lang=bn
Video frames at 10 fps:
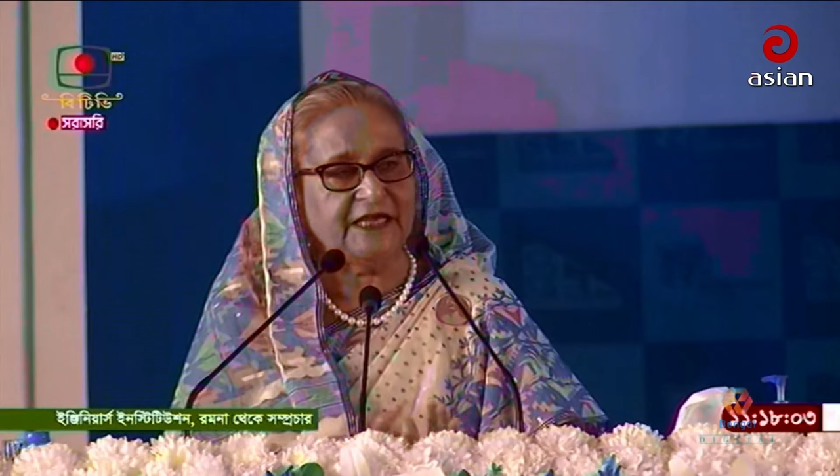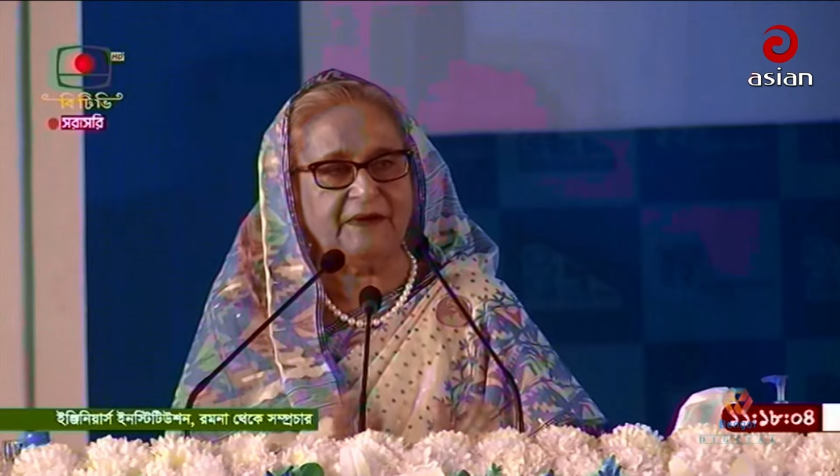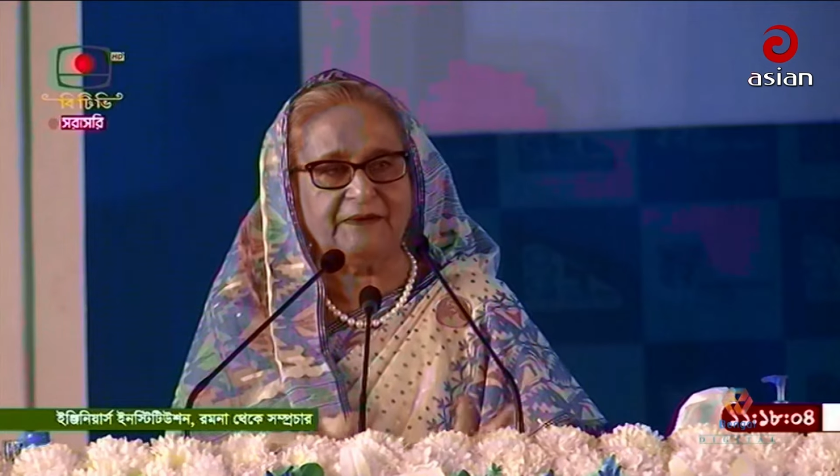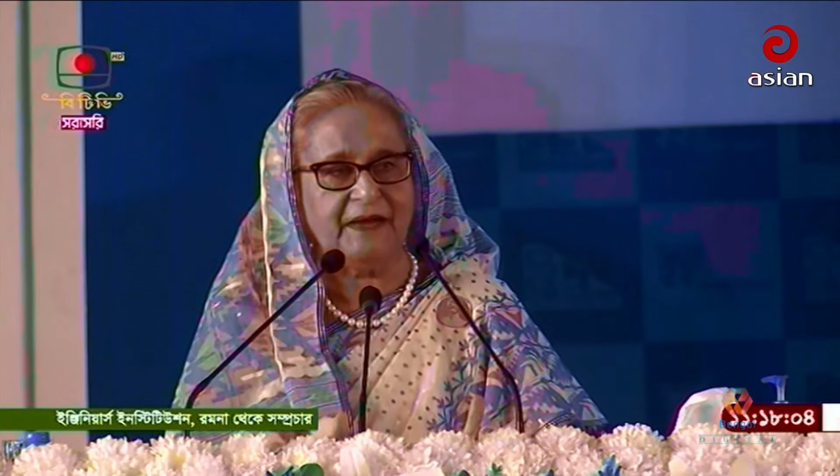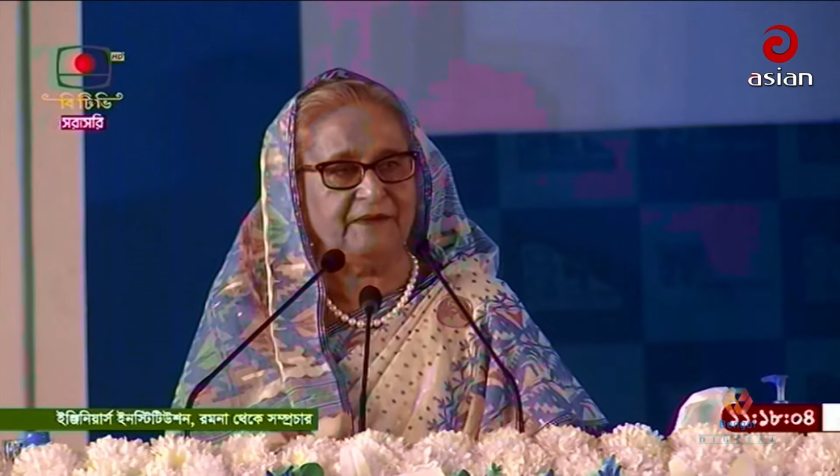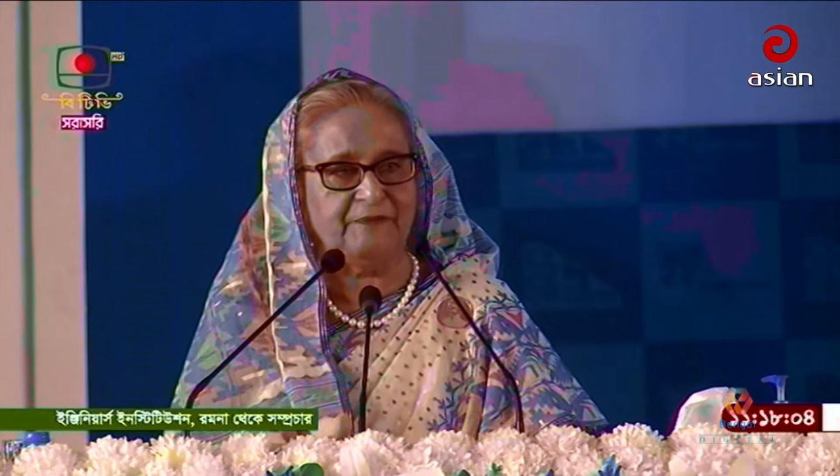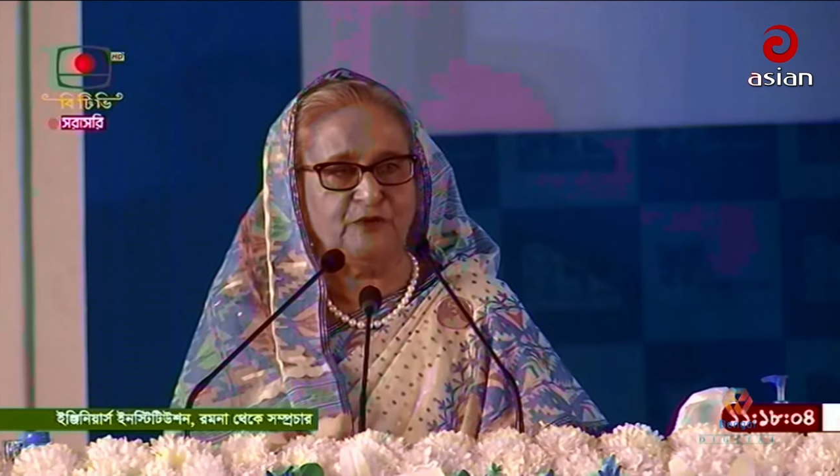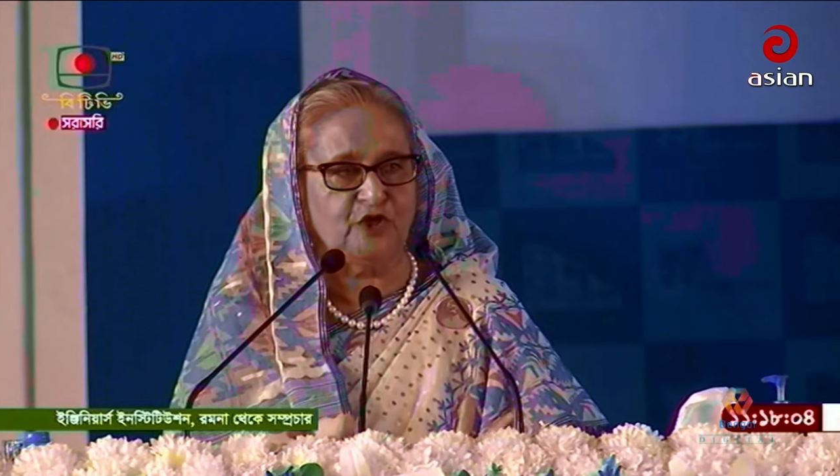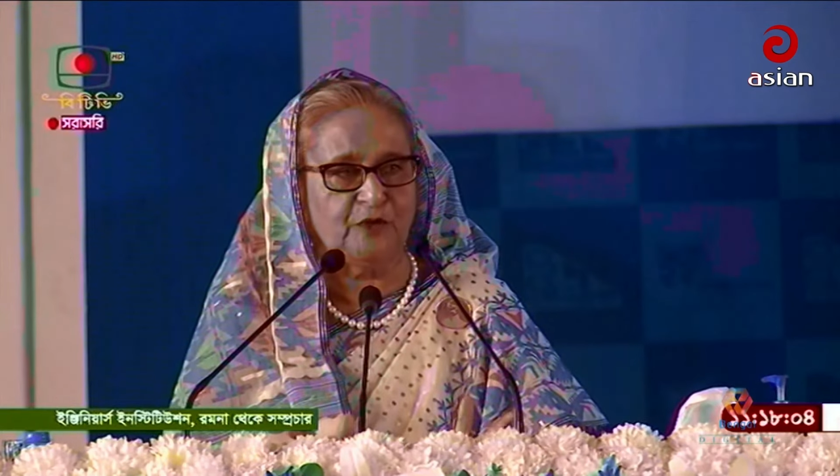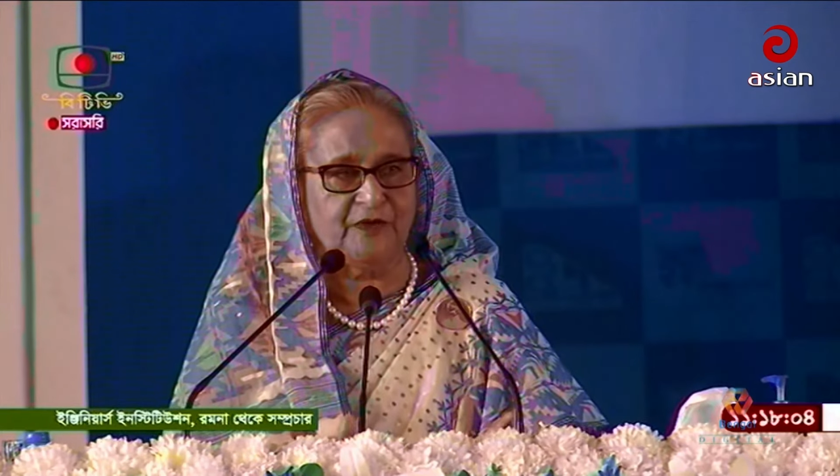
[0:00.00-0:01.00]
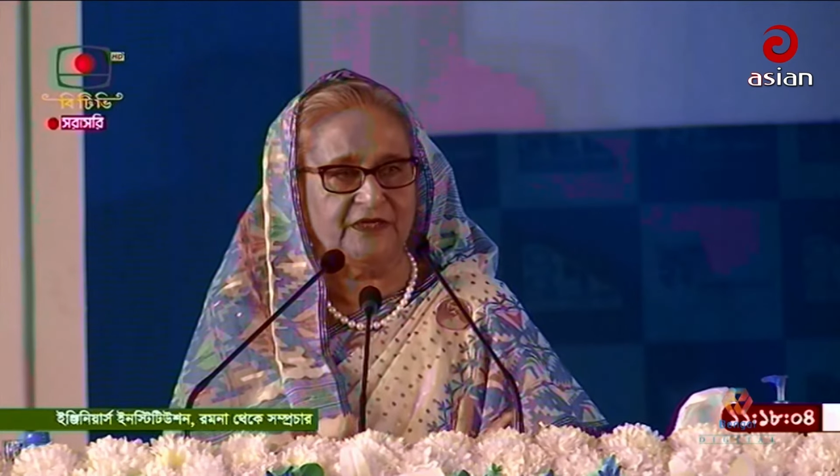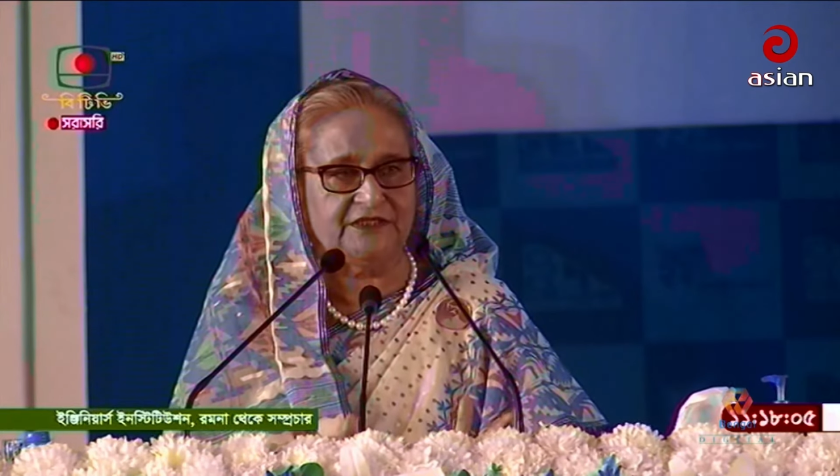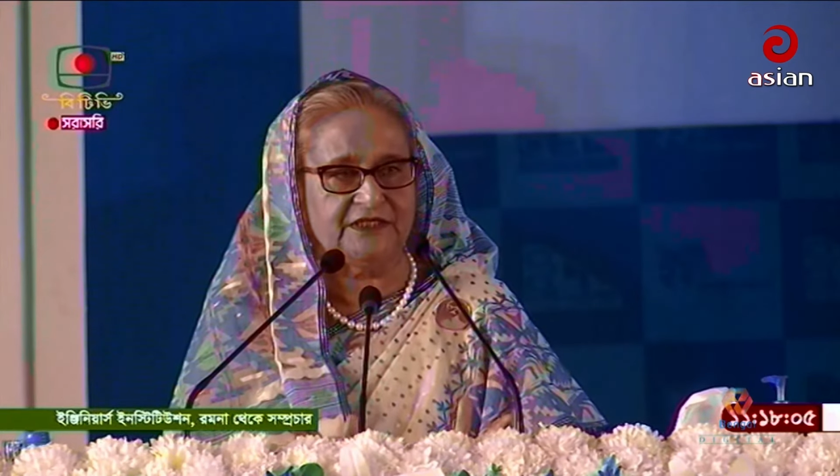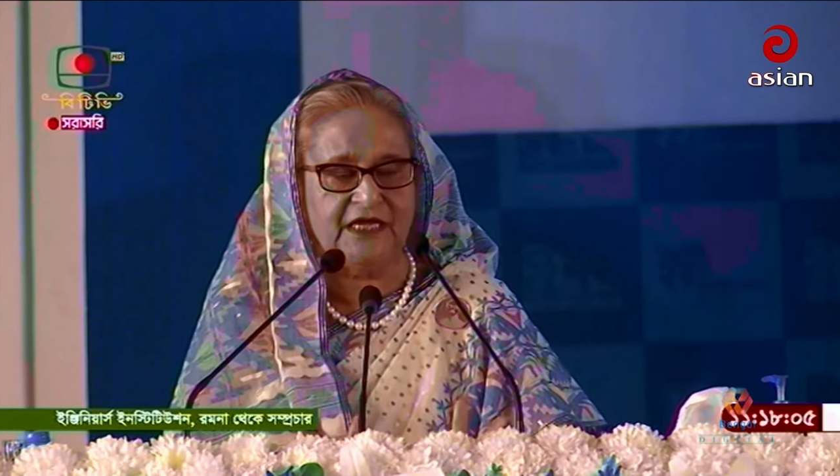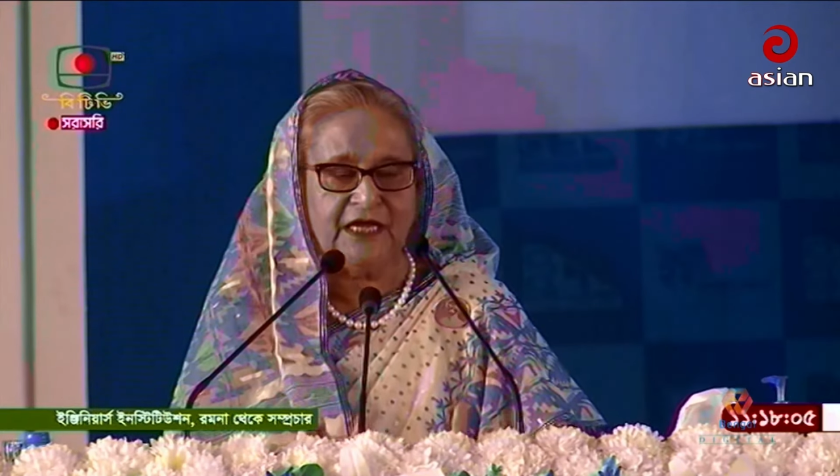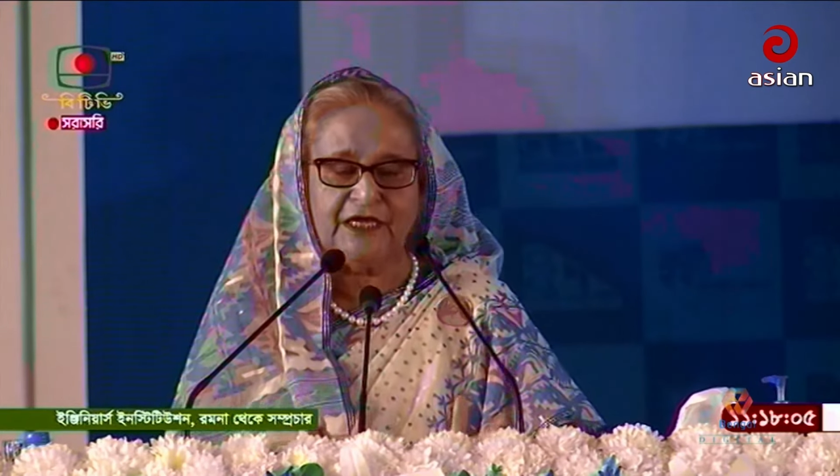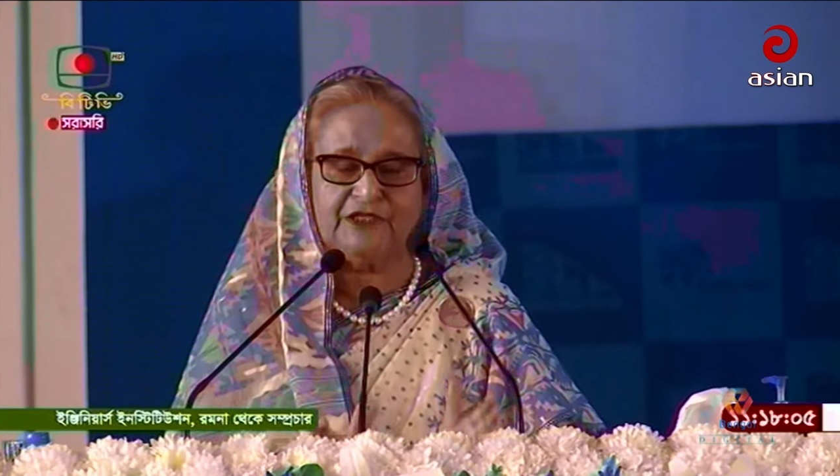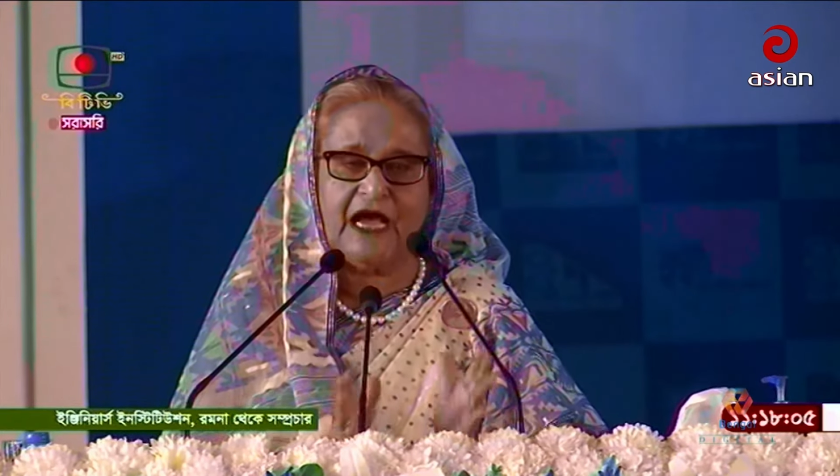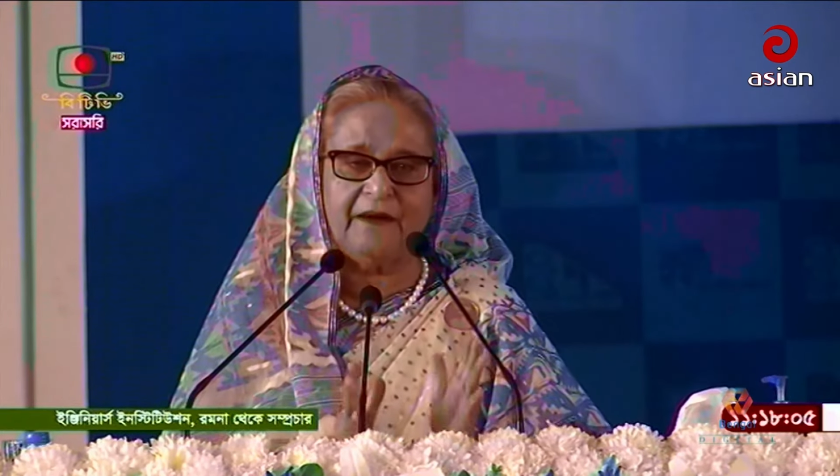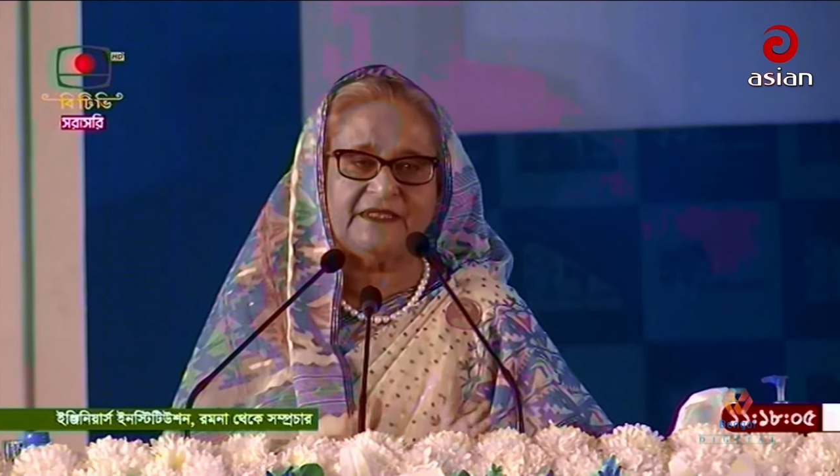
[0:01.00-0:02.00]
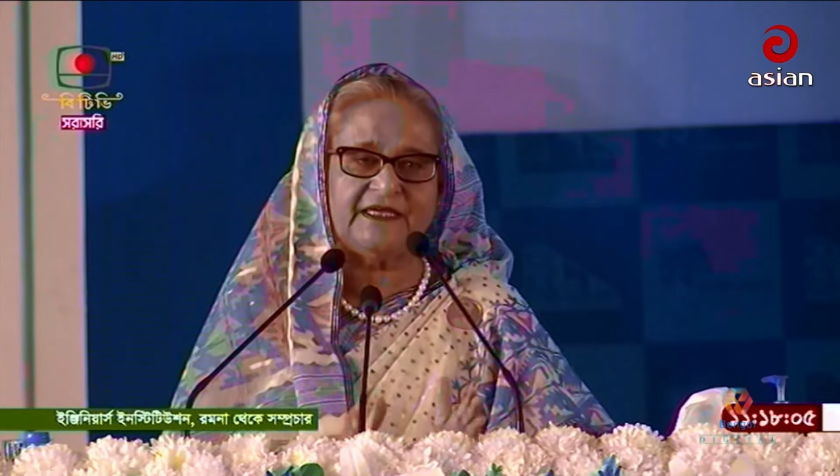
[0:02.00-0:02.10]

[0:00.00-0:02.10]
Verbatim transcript: সরকার প্রধান বলেন জিয়াউর